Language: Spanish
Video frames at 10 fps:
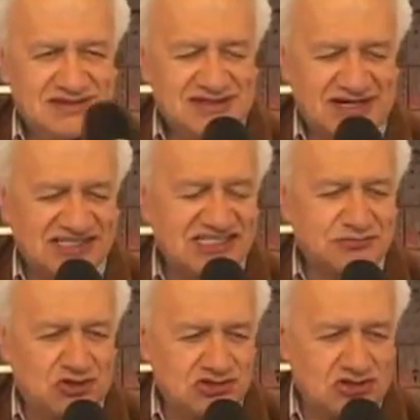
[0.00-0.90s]
Gracias,
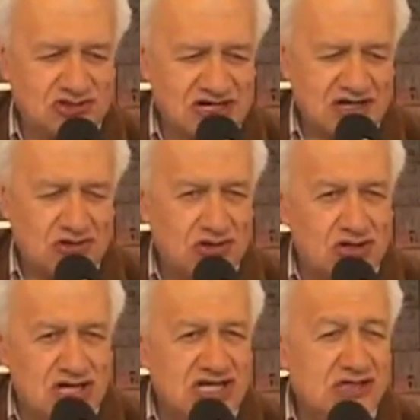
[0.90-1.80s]
profesor Urrego,
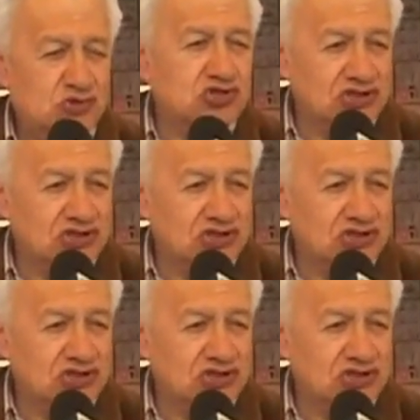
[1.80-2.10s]
y muchos